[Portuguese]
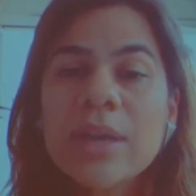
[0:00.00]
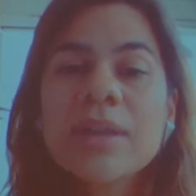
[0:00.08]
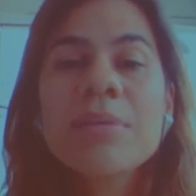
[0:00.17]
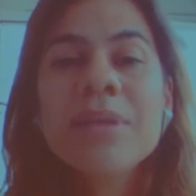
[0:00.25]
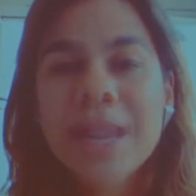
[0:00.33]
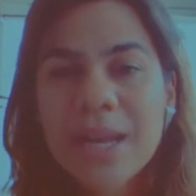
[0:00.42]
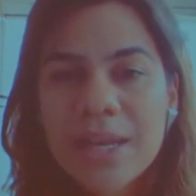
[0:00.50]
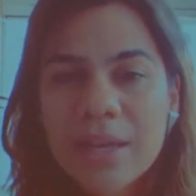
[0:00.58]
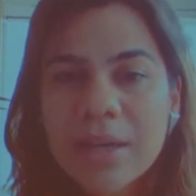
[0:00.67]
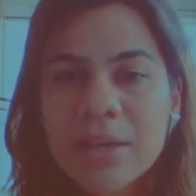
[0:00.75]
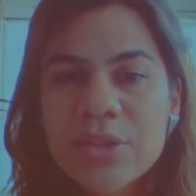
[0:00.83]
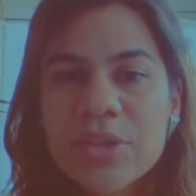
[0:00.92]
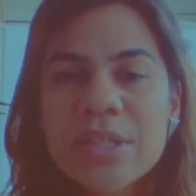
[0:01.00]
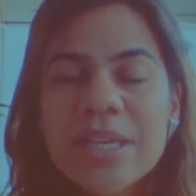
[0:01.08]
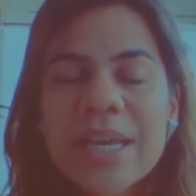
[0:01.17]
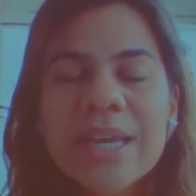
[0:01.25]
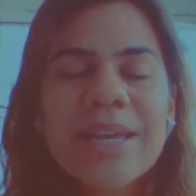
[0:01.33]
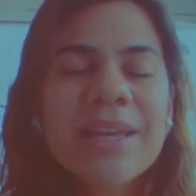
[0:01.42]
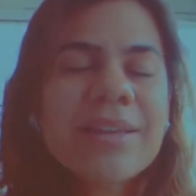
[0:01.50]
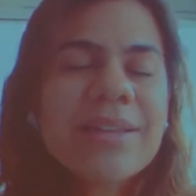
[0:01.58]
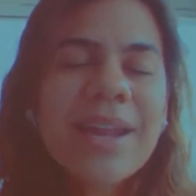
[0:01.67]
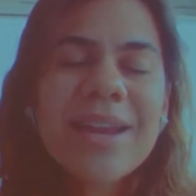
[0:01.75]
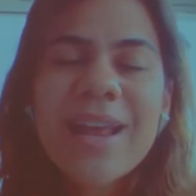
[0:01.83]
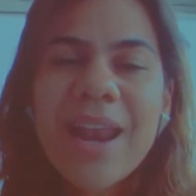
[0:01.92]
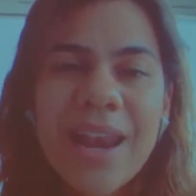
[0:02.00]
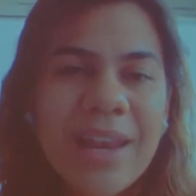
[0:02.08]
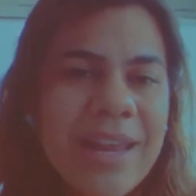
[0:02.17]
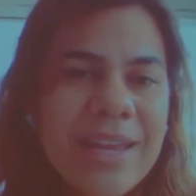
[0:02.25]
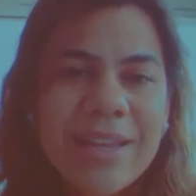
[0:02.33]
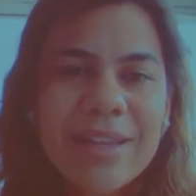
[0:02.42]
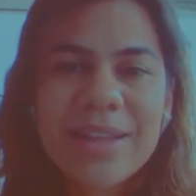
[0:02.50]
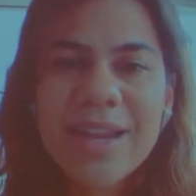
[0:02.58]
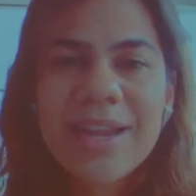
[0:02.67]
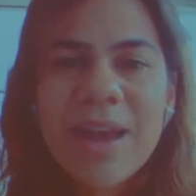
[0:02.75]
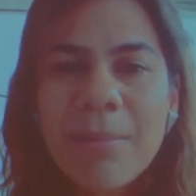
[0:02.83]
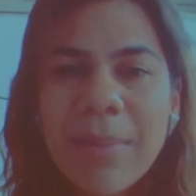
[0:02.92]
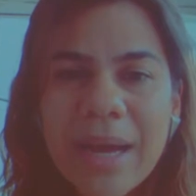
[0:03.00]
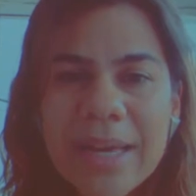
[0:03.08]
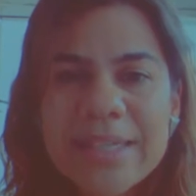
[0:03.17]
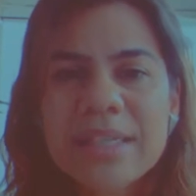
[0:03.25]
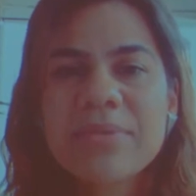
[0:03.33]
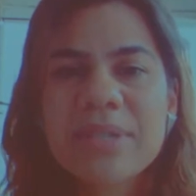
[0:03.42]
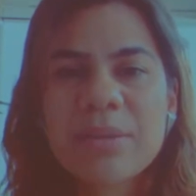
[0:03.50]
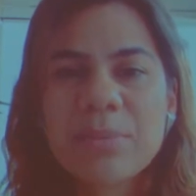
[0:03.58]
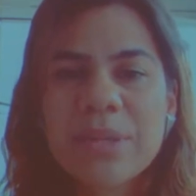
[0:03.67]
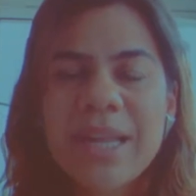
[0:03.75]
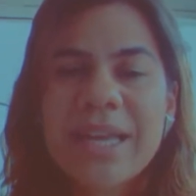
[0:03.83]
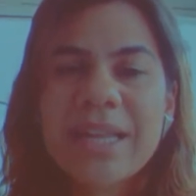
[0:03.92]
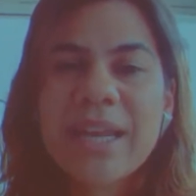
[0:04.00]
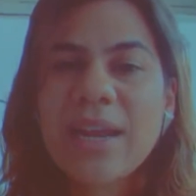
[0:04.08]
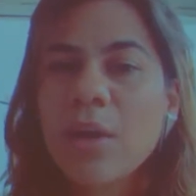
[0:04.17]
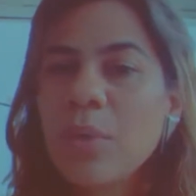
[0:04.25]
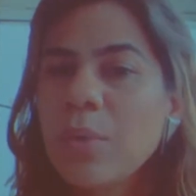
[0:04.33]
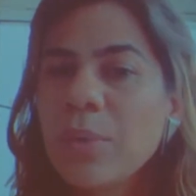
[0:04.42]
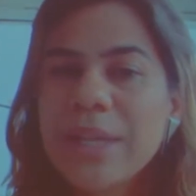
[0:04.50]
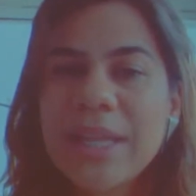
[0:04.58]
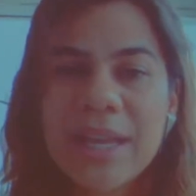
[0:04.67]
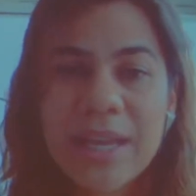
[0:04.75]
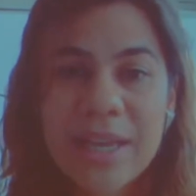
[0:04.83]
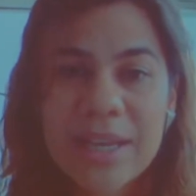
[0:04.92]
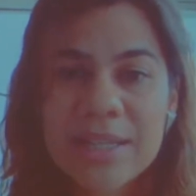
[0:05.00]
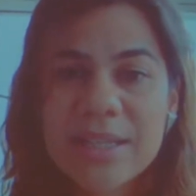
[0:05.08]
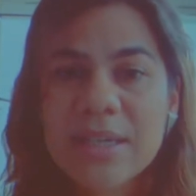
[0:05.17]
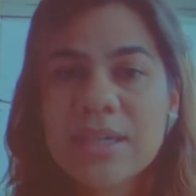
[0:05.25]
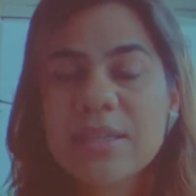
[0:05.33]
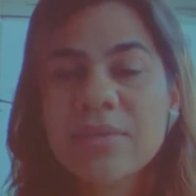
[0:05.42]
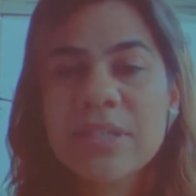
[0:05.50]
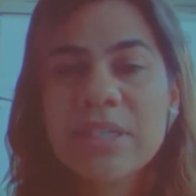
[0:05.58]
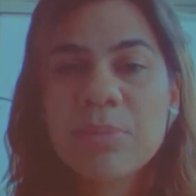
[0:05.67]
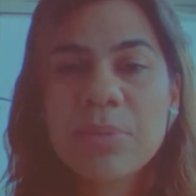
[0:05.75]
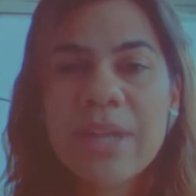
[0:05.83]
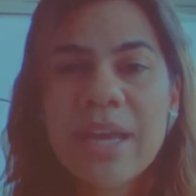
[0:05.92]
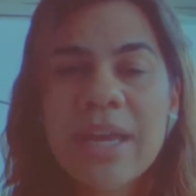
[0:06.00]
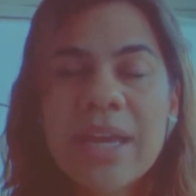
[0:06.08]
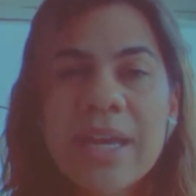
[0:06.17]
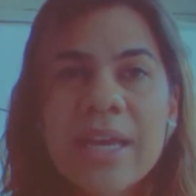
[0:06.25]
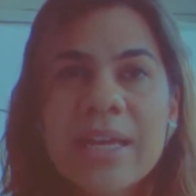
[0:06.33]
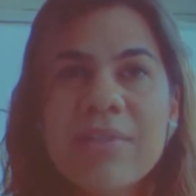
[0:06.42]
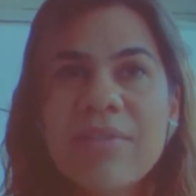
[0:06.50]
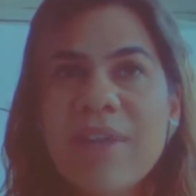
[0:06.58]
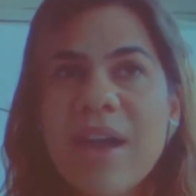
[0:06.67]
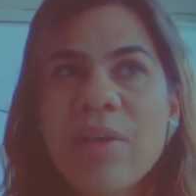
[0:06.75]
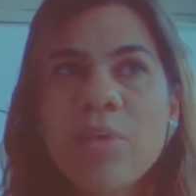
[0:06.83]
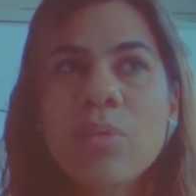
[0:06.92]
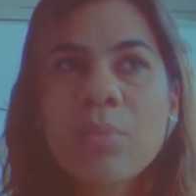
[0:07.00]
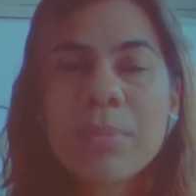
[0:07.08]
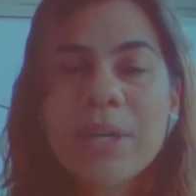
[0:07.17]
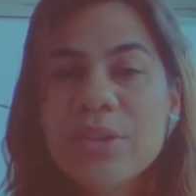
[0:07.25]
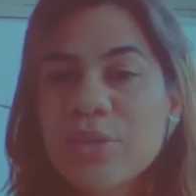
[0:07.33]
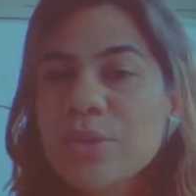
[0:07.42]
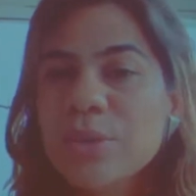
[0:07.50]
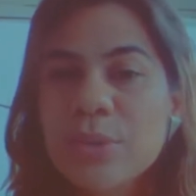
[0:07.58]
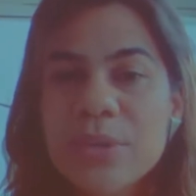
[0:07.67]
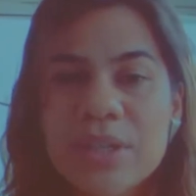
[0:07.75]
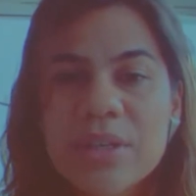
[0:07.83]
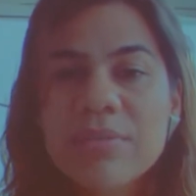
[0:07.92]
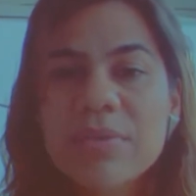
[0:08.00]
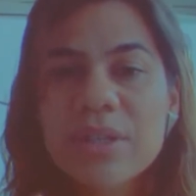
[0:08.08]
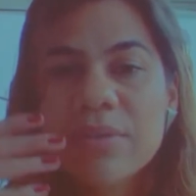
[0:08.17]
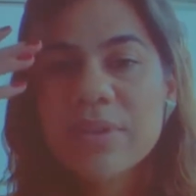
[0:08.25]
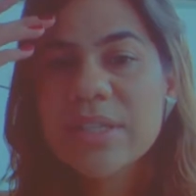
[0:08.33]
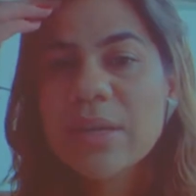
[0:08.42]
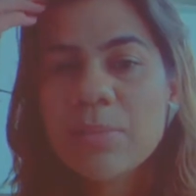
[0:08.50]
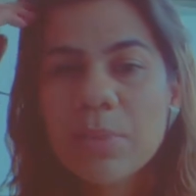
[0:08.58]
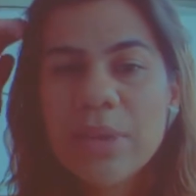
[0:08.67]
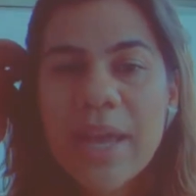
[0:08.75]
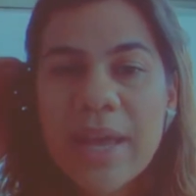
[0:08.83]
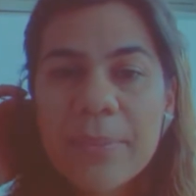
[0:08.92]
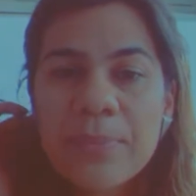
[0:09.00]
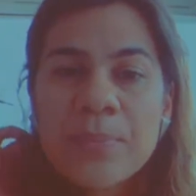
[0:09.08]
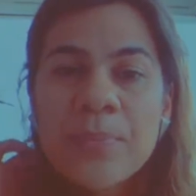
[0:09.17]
Então, entregue antes e entregue além, entregue a mais. Se você puder entregar algum item extra, se você puder enviar algum brinde exclusivo, se você puder,